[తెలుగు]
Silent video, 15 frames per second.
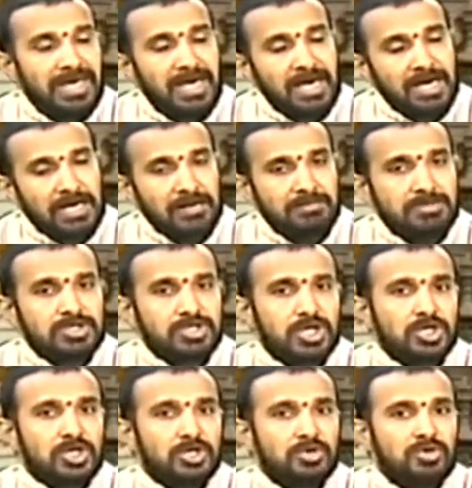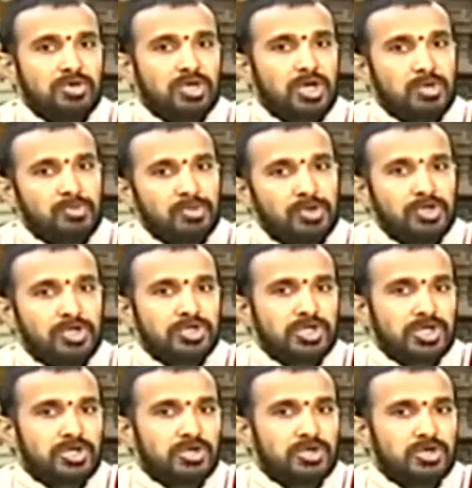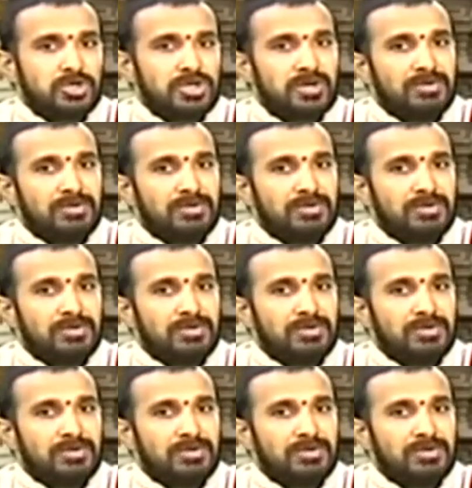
ఏ కర్మ చేతనో ఏ పుణ్యం చేతనో